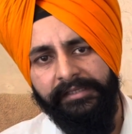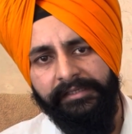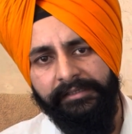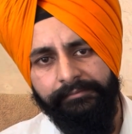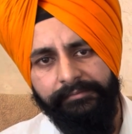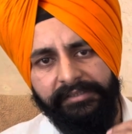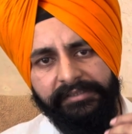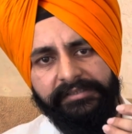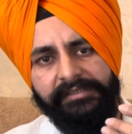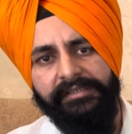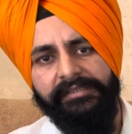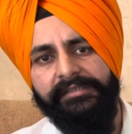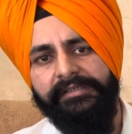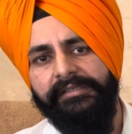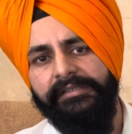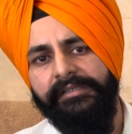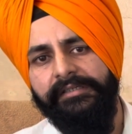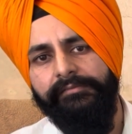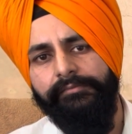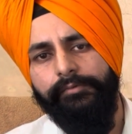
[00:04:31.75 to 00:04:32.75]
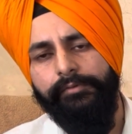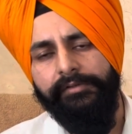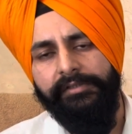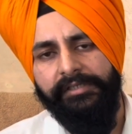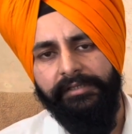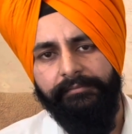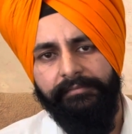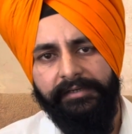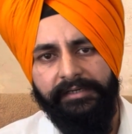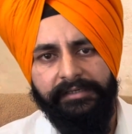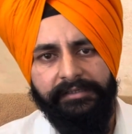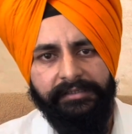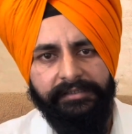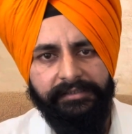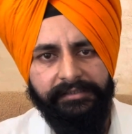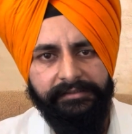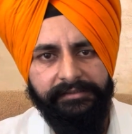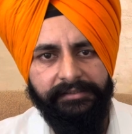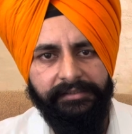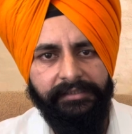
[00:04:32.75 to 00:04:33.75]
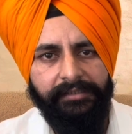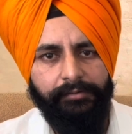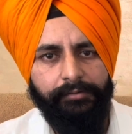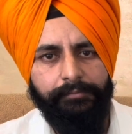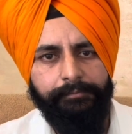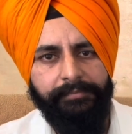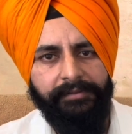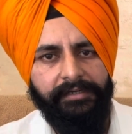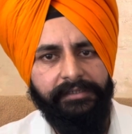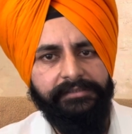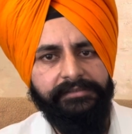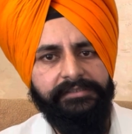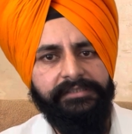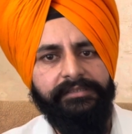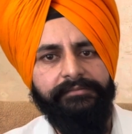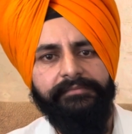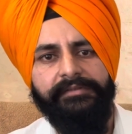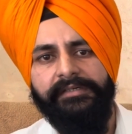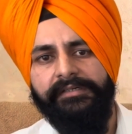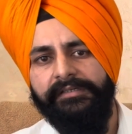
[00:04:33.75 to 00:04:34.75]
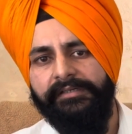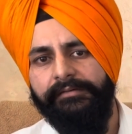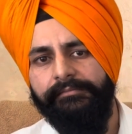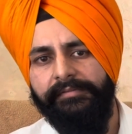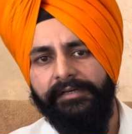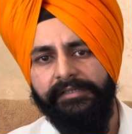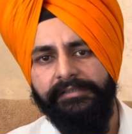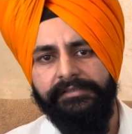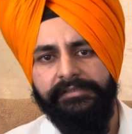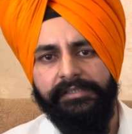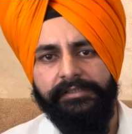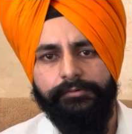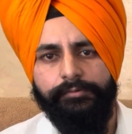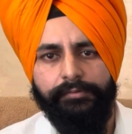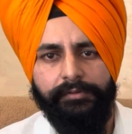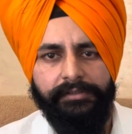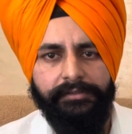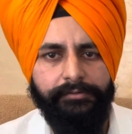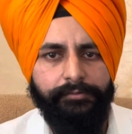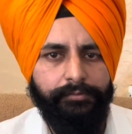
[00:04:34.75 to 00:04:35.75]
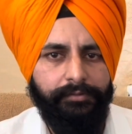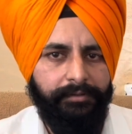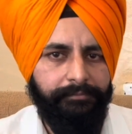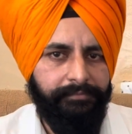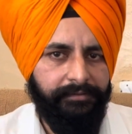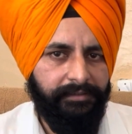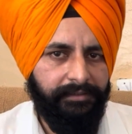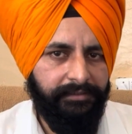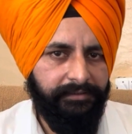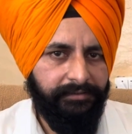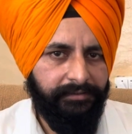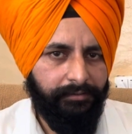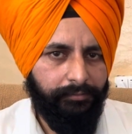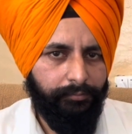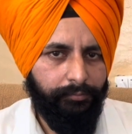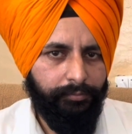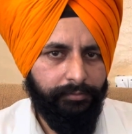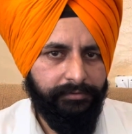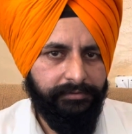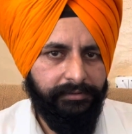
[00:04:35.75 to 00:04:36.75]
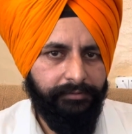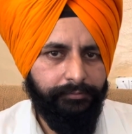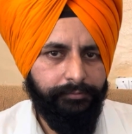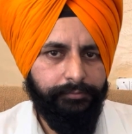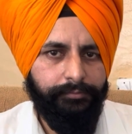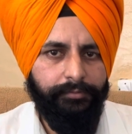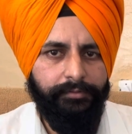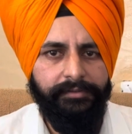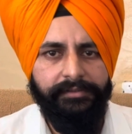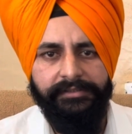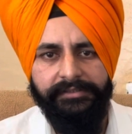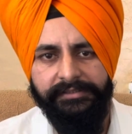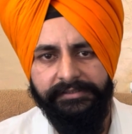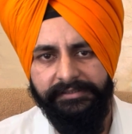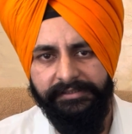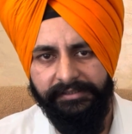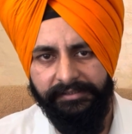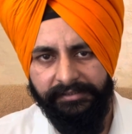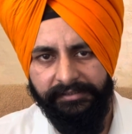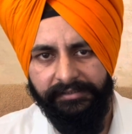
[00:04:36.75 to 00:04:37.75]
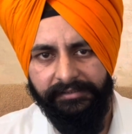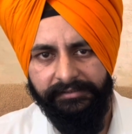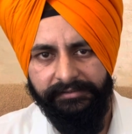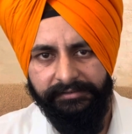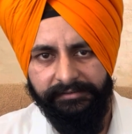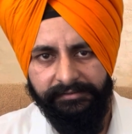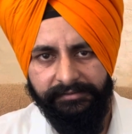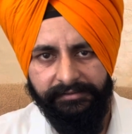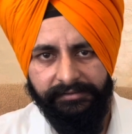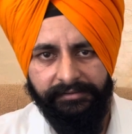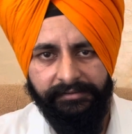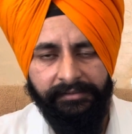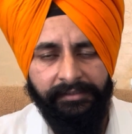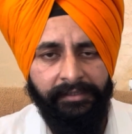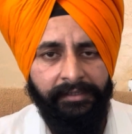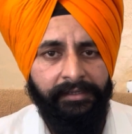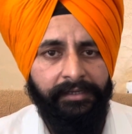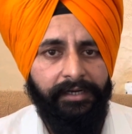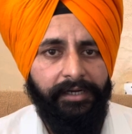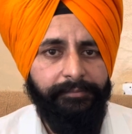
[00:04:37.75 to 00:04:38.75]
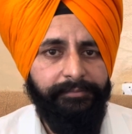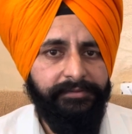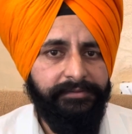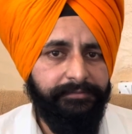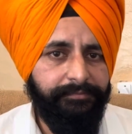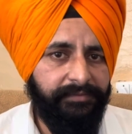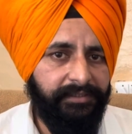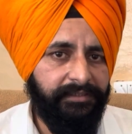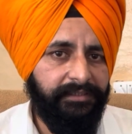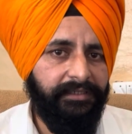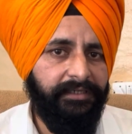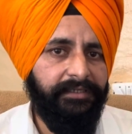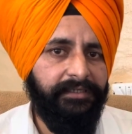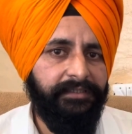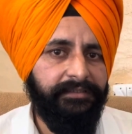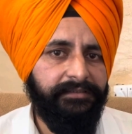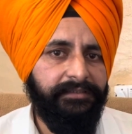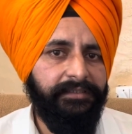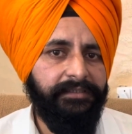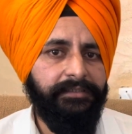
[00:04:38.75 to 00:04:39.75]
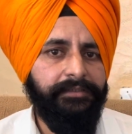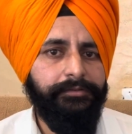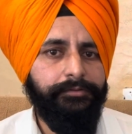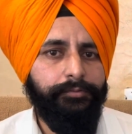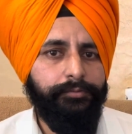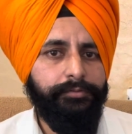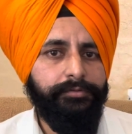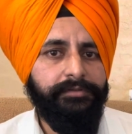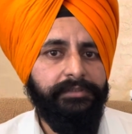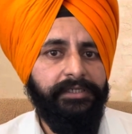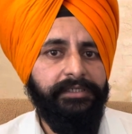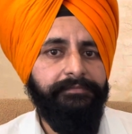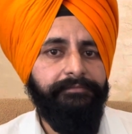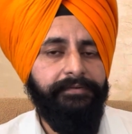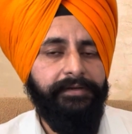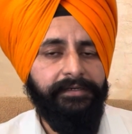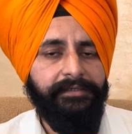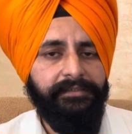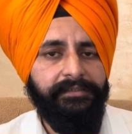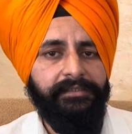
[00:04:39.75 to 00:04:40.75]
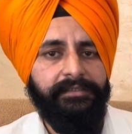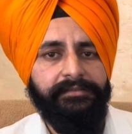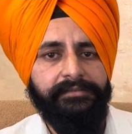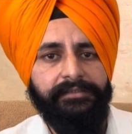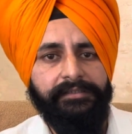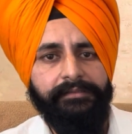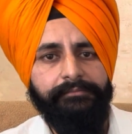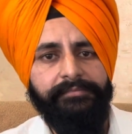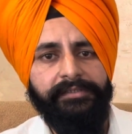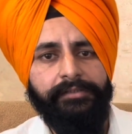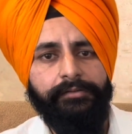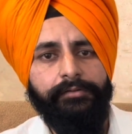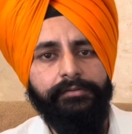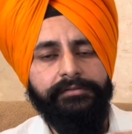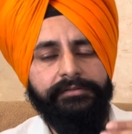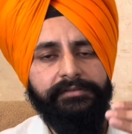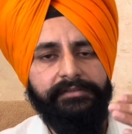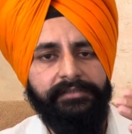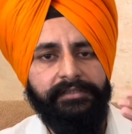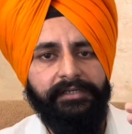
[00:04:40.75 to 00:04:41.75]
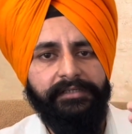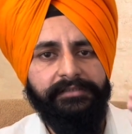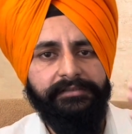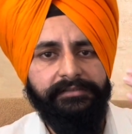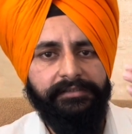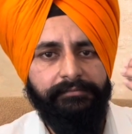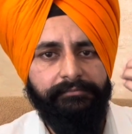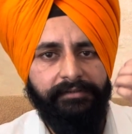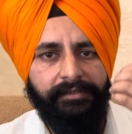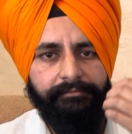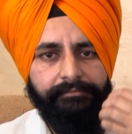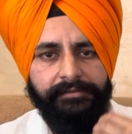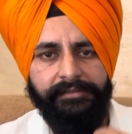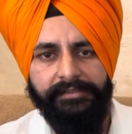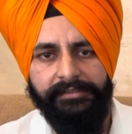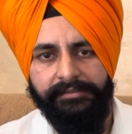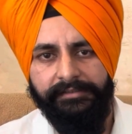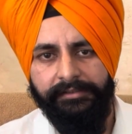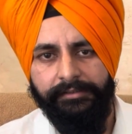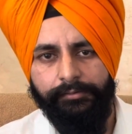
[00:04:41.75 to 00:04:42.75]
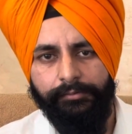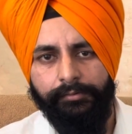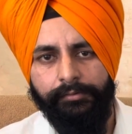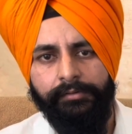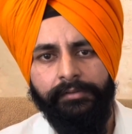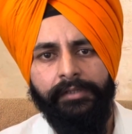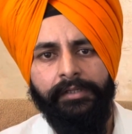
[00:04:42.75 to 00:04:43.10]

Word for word: इमीजिएटली वो टेबलेट लेते हैं और पाँच छः मिनट के बाद सेक्सुअल जो अपना इंटरकोर्स है उसको इनिशिएट कर देते हैं अब इसमें क्या रहता है कि जो उसका इफेक्ट आता है बिकॉज ड्रग जब आप लेते हो